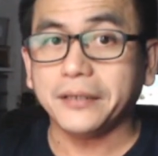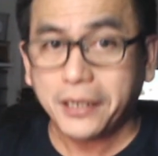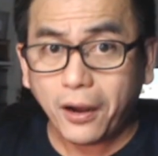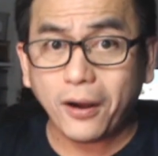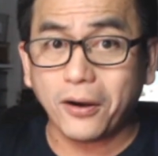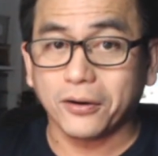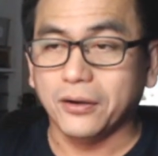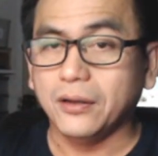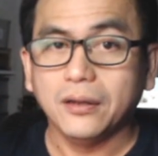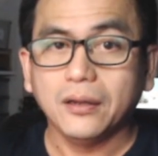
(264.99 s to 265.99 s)

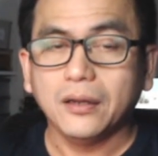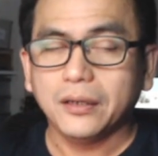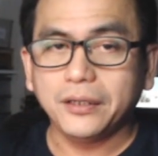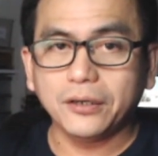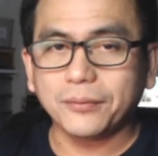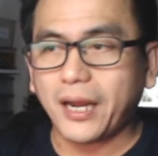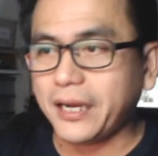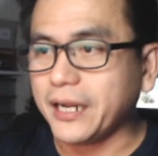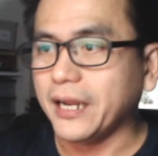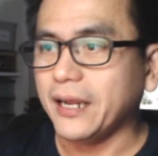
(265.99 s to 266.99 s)
Ninong! Ninang Mani,